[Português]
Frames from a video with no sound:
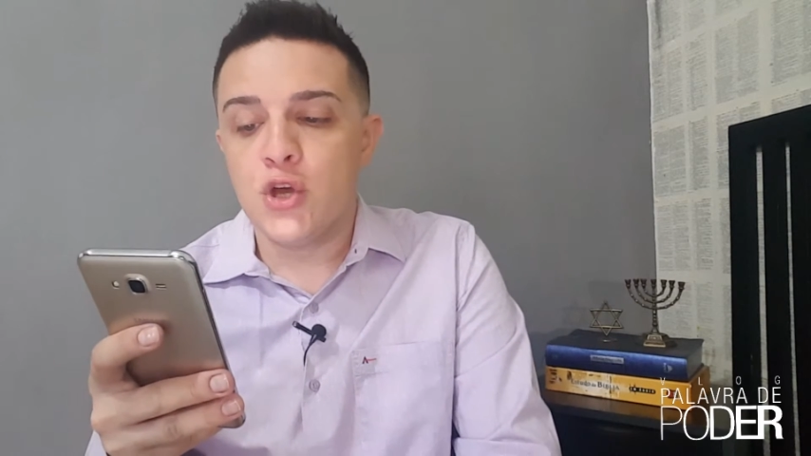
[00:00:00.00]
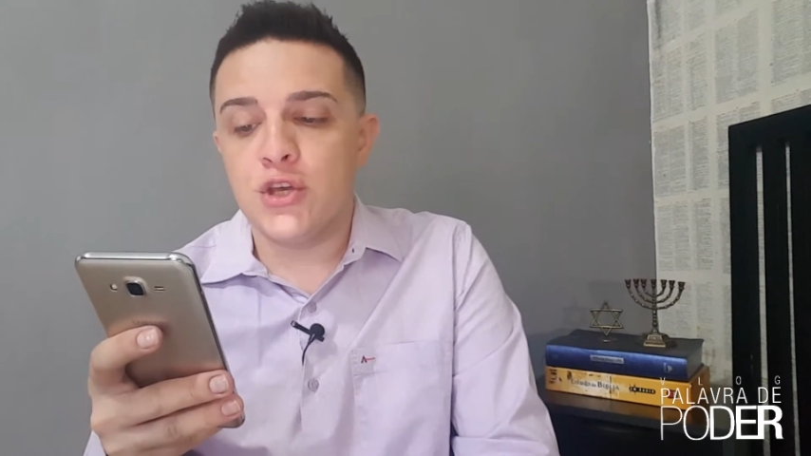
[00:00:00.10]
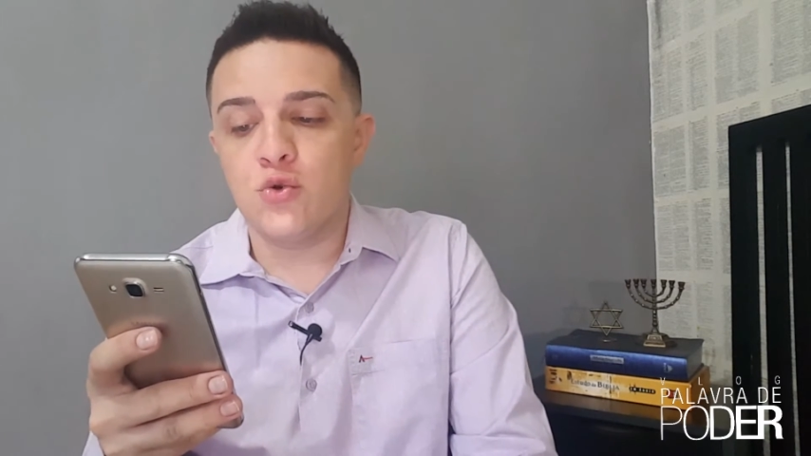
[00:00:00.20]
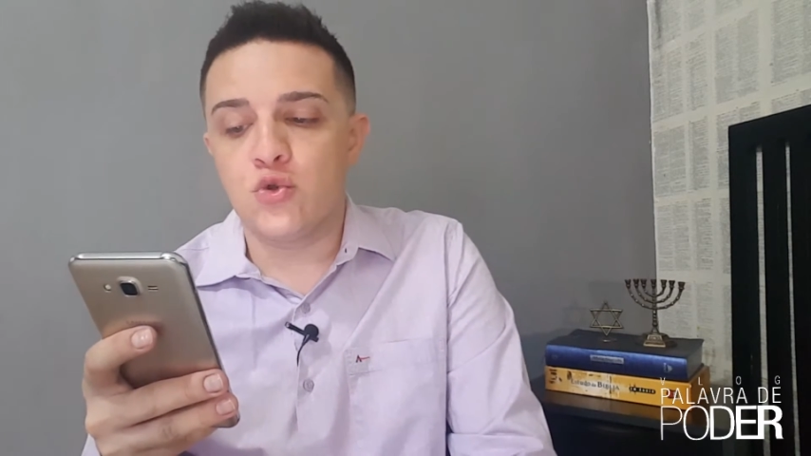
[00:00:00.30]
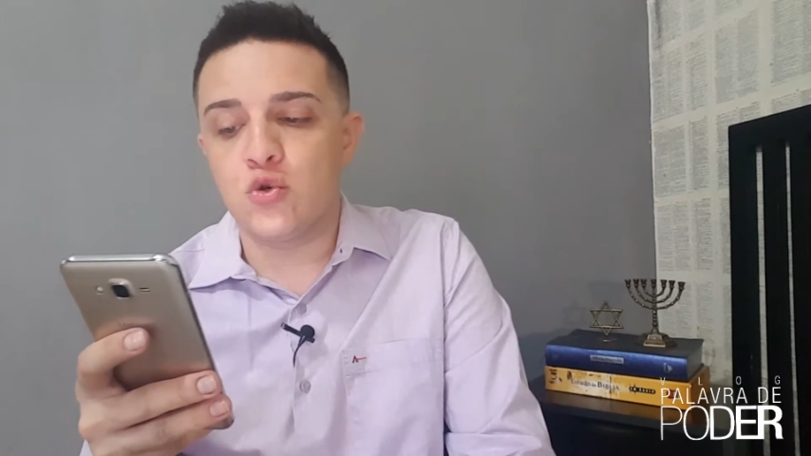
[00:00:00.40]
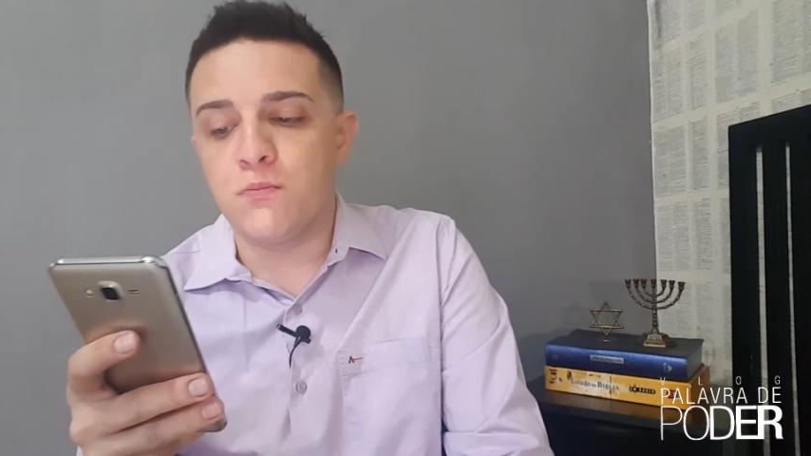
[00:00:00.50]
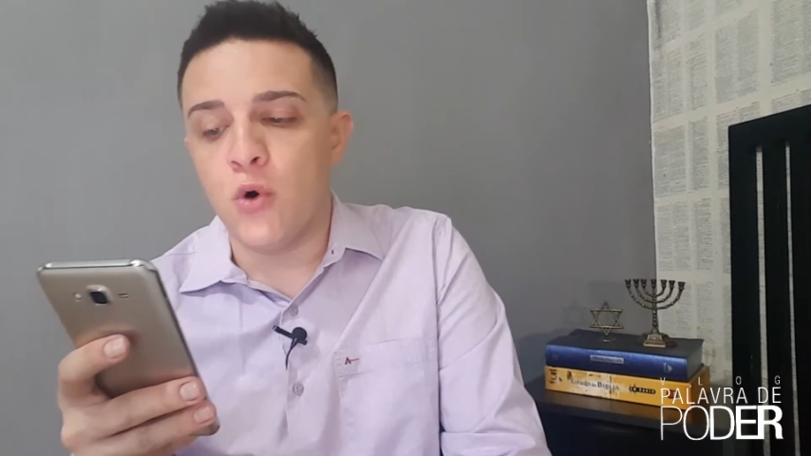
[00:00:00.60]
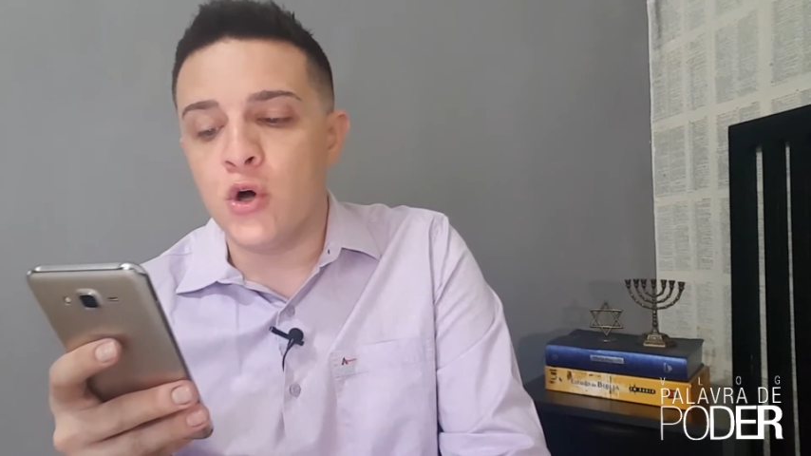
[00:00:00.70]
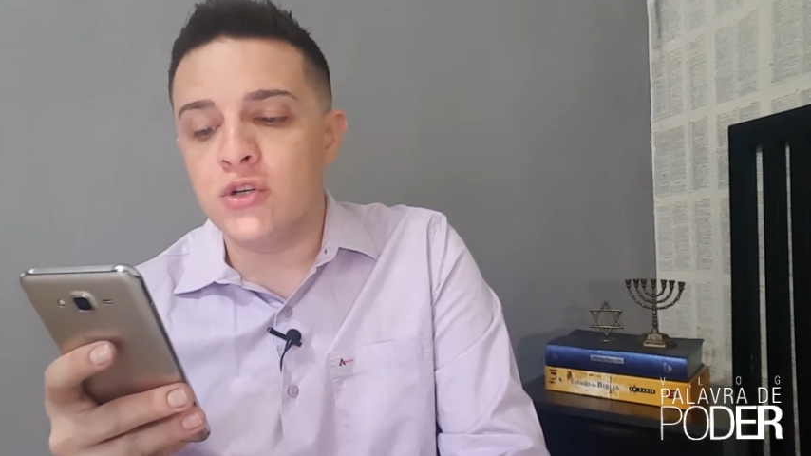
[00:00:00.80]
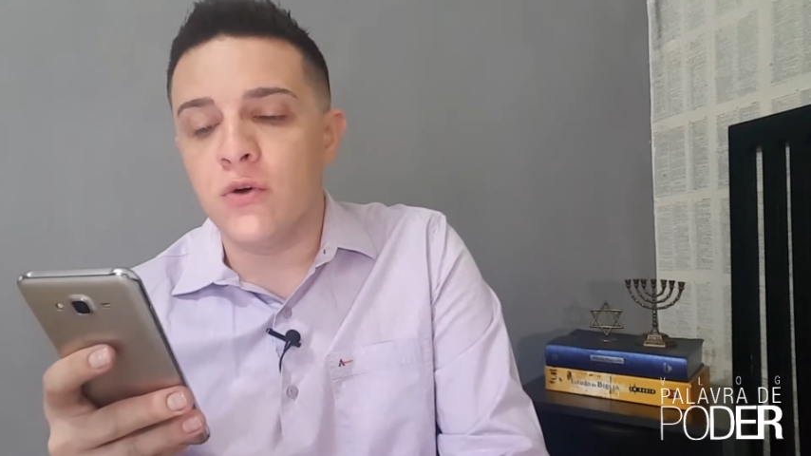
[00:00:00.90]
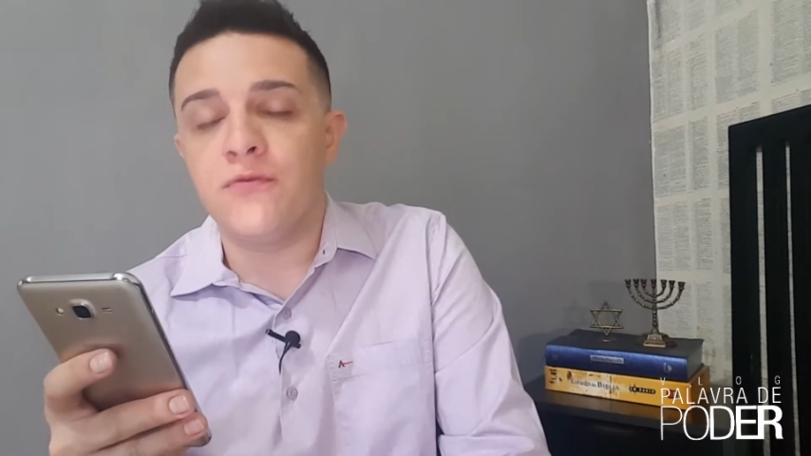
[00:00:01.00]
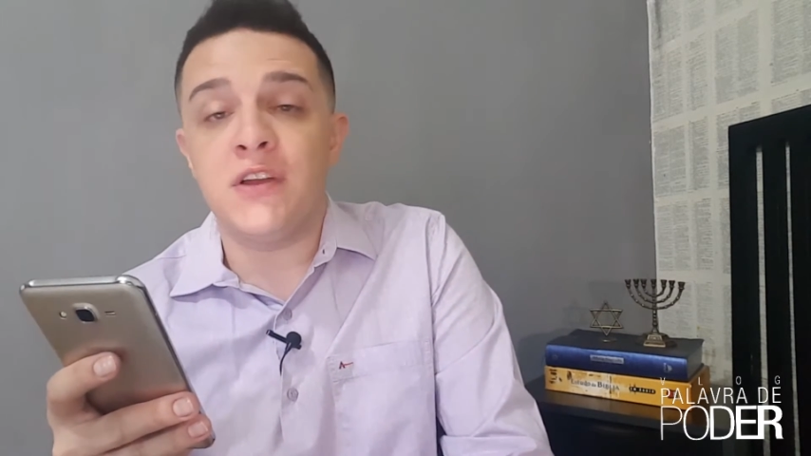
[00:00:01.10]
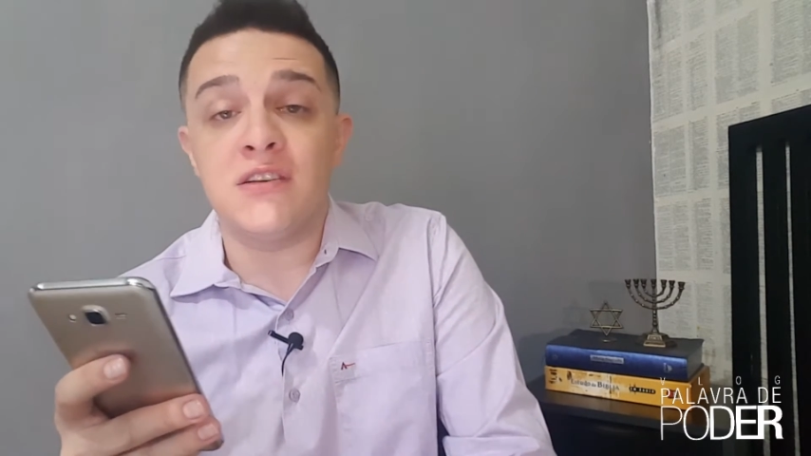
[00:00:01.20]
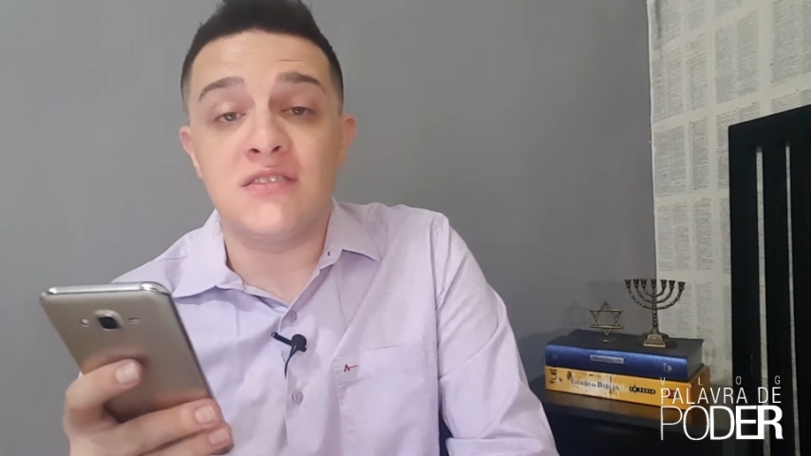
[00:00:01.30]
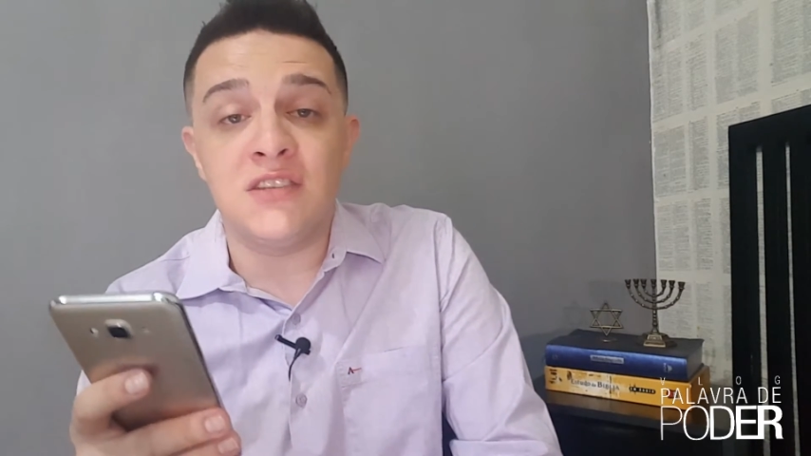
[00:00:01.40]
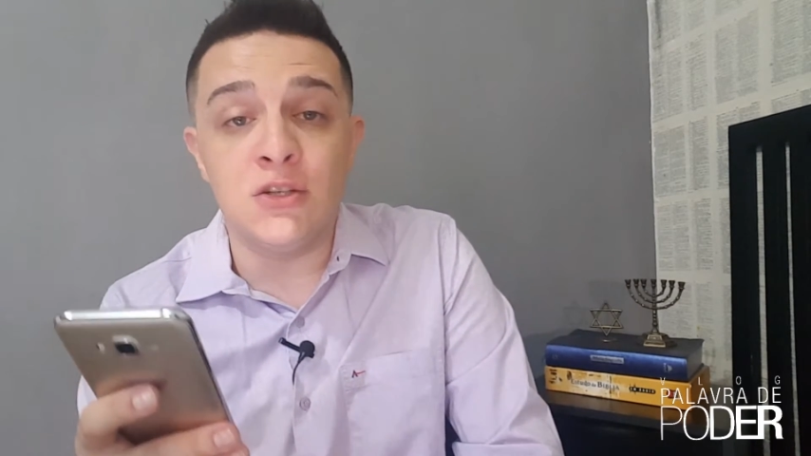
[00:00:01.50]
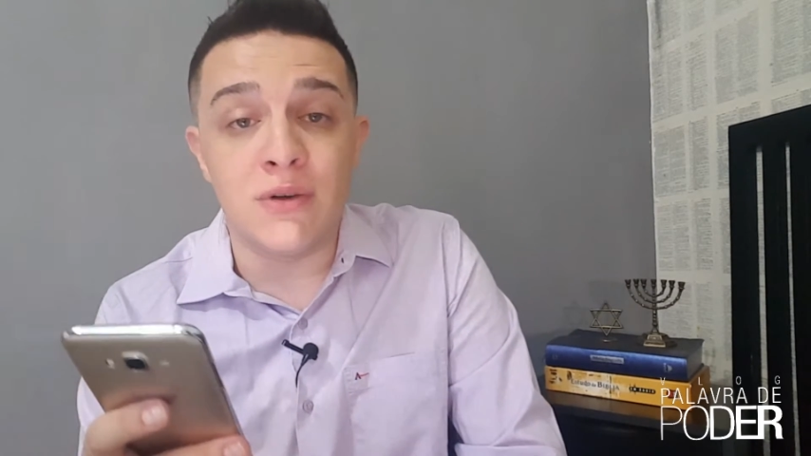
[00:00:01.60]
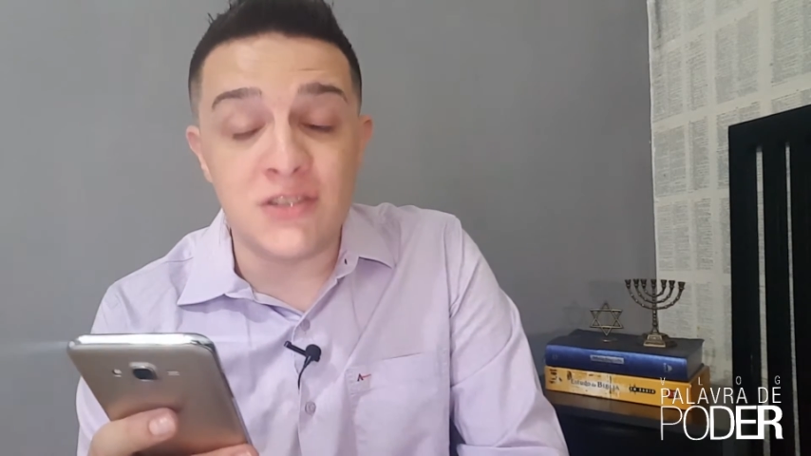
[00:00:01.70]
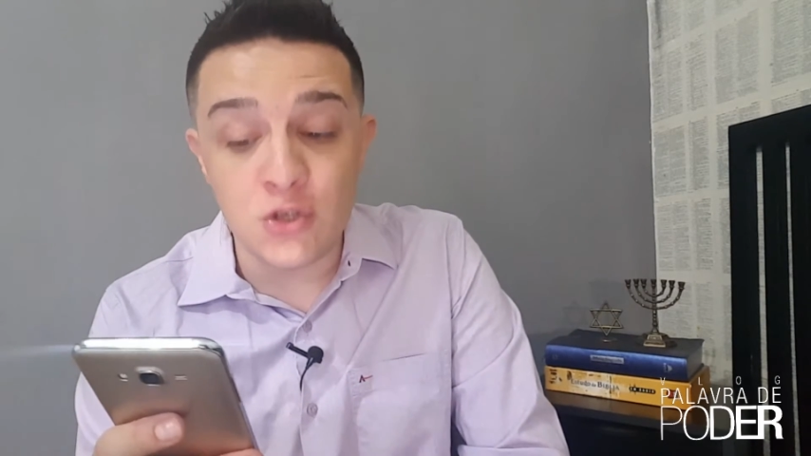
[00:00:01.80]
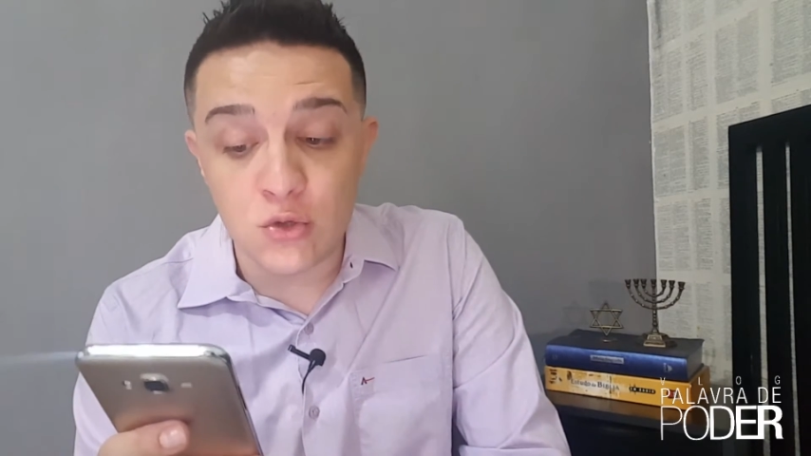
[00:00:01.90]
e o suborno
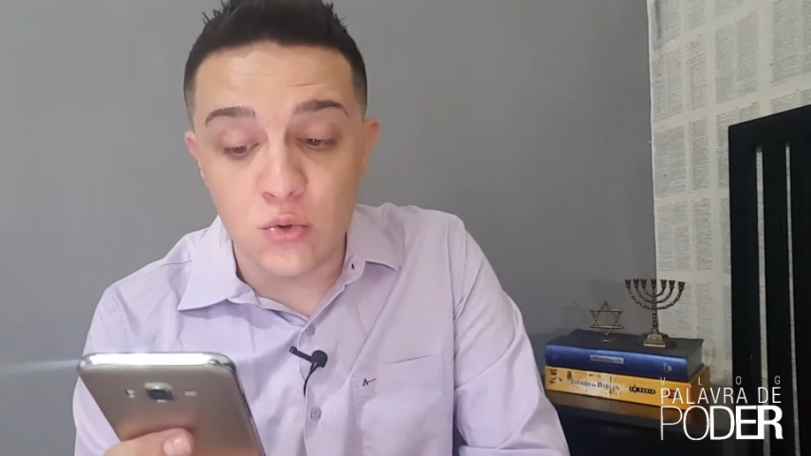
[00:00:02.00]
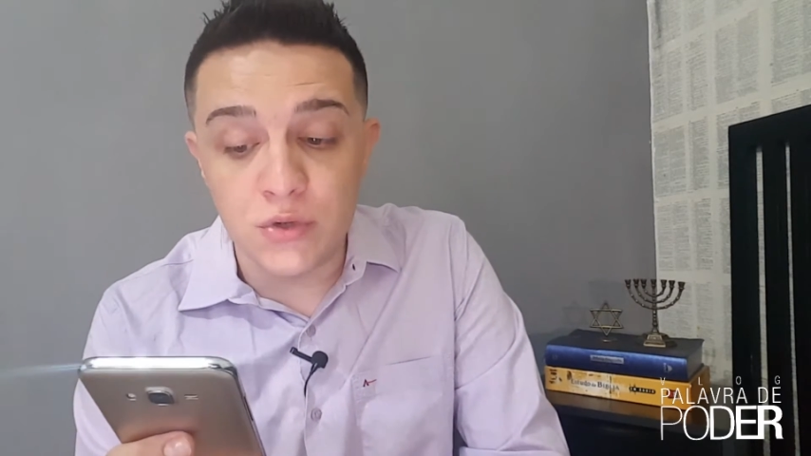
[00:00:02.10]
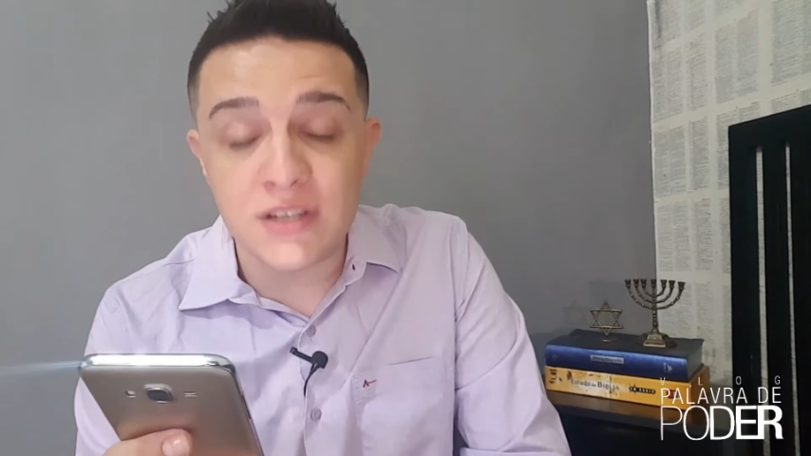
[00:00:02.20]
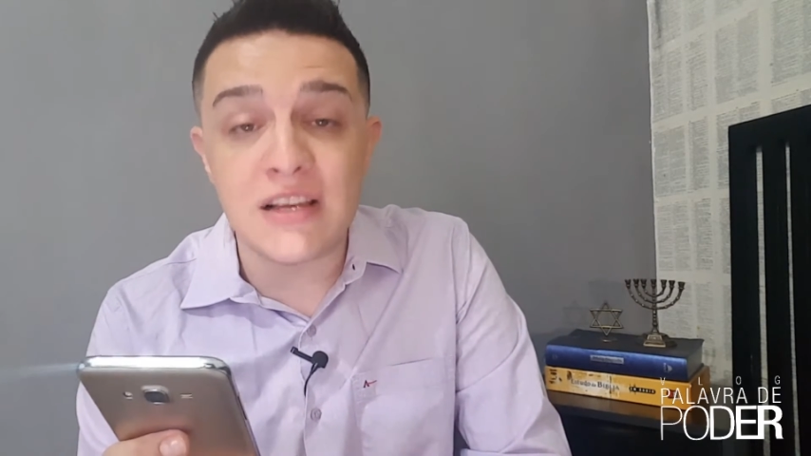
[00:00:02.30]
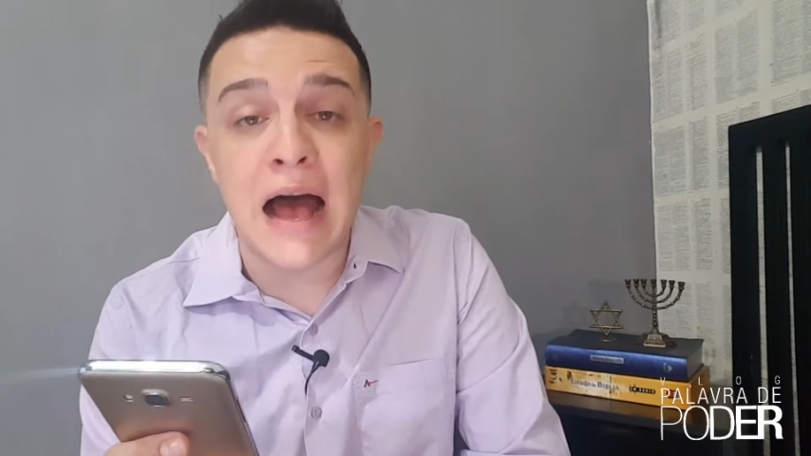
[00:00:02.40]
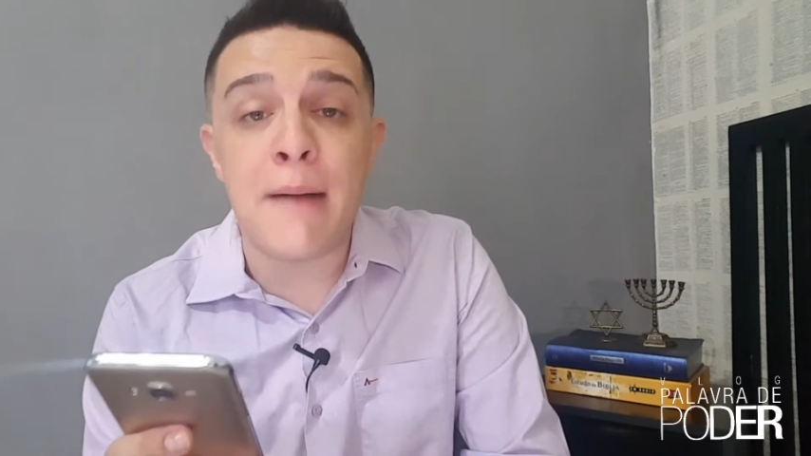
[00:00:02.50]
oferecido às escuras